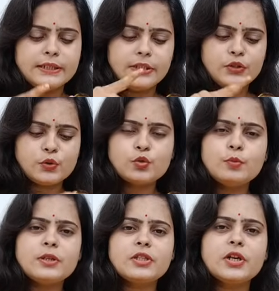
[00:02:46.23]
ये सुसु
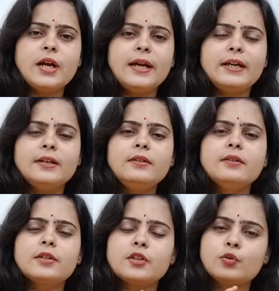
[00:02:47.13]
बच्चे का है
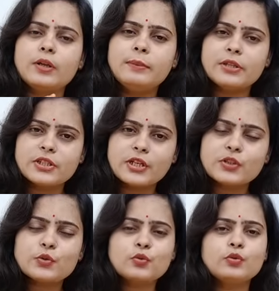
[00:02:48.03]
क्योंकि बच्चे का
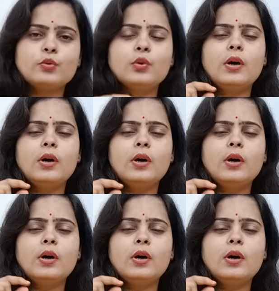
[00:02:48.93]
सुसु